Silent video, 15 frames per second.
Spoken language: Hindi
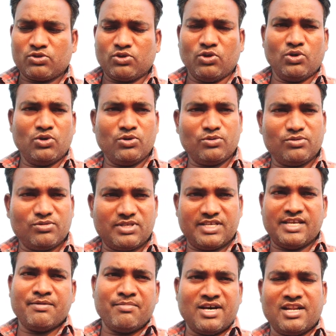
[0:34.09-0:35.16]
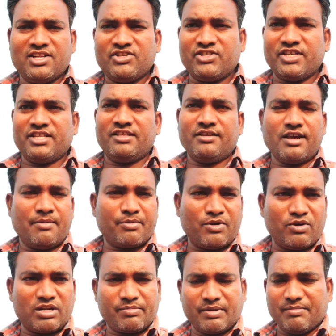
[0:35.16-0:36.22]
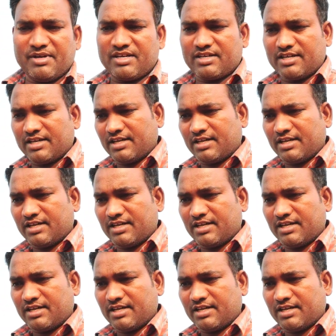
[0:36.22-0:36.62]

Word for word: तो ये मान लीजिए यदि आपका वर्क परमिट